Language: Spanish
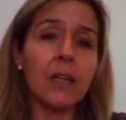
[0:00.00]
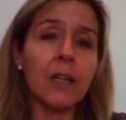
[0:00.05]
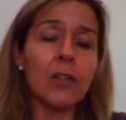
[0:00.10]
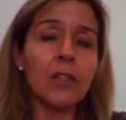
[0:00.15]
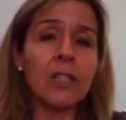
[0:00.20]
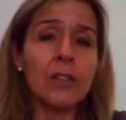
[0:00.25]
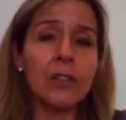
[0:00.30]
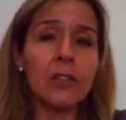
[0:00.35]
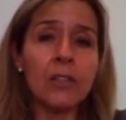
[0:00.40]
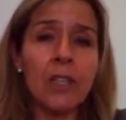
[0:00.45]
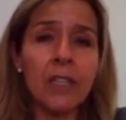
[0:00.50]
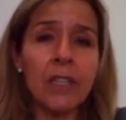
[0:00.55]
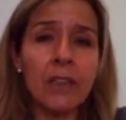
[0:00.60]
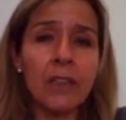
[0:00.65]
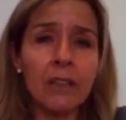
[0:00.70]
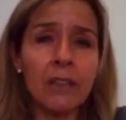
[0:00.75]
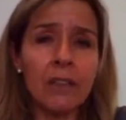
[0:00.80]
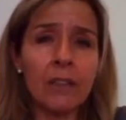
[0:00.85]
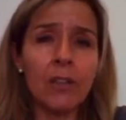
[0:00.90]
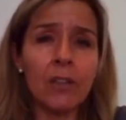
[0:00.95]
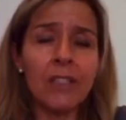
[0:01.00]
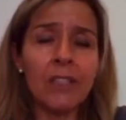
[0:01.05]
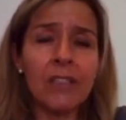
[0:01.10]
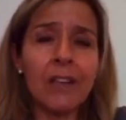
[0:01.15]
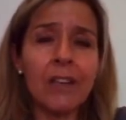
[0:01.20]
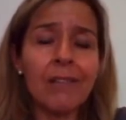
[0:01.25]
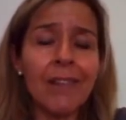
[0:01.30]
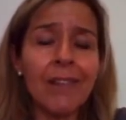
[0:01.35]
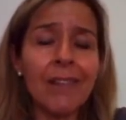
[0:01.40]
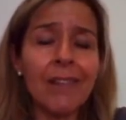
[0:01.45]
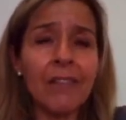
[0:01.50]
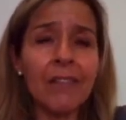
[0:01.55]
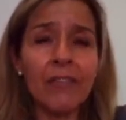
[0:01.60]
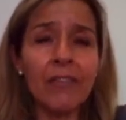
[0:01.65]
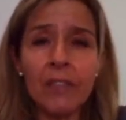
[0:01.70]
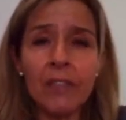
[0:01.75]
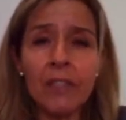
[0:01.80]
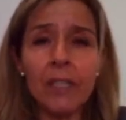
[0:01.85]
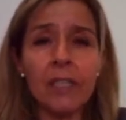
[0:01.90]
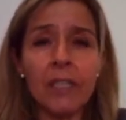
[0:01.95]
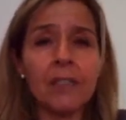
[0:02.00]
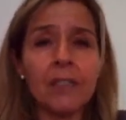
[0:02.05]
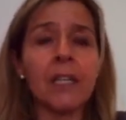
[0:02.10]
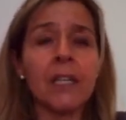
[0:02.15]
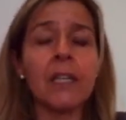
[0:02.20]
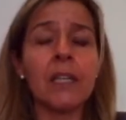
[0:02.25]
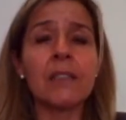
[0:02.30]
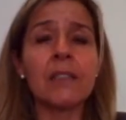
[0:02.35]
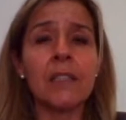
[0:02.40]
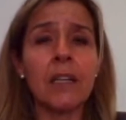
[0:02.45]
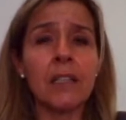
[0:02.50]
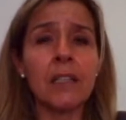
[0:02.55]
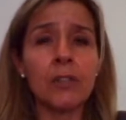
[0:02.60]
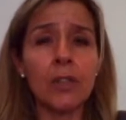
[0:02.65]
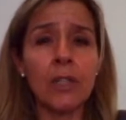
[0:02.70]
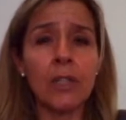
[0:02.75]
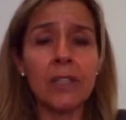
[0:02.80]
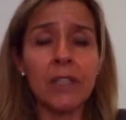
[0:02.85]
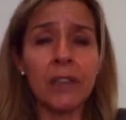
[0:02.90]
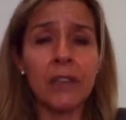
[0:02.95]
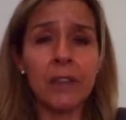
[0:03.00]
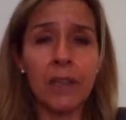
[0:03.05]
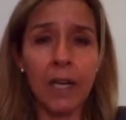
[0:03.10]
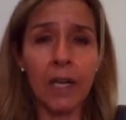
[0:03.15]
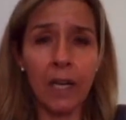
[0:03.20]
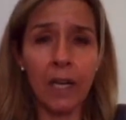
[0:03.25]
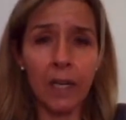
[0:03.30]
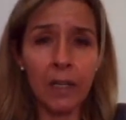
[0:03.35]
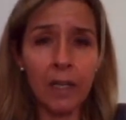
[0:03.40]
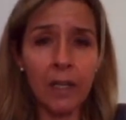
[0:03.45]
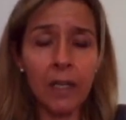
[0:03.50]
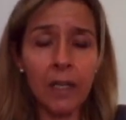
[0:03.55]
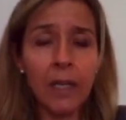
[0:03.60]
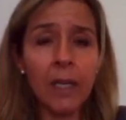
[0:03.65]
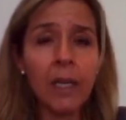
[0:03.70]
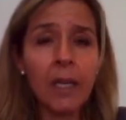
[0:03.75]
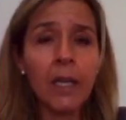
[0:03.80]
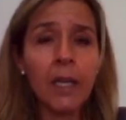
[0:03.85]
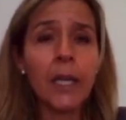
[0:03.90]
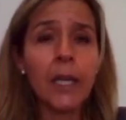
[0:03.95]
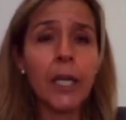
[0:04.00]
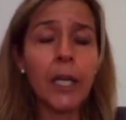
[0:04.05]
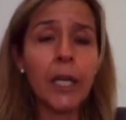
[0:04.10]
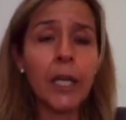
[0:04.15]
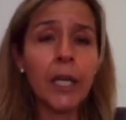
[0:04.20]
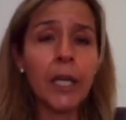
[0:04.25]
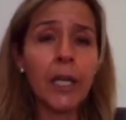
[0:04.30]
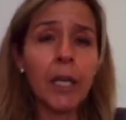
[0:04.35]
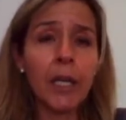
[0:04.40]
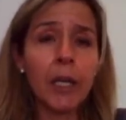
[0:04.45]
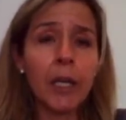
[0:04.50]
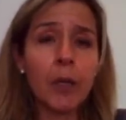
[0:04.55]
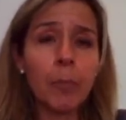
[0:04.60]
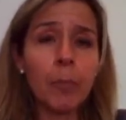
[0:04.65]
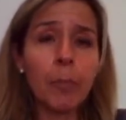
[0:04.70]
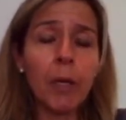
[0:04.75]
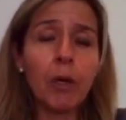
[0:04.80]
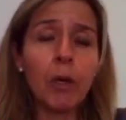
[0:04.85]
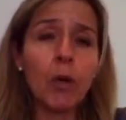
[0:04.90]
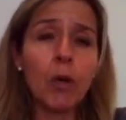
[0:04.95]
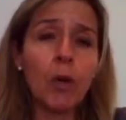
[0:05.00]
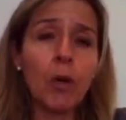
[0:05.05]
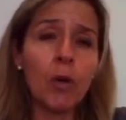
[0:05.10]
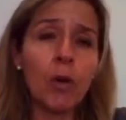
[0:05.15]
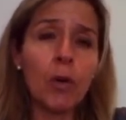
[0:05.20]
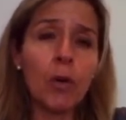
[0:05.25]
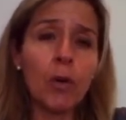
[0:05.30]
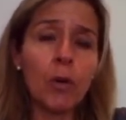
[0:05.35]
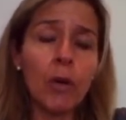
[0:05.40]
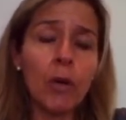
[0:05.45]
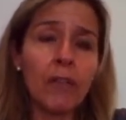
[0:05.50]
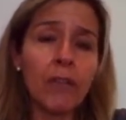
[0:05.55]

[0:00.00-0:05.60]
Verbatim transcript: que no les sea tan difícil acercarse a la zona central. Eh, pero,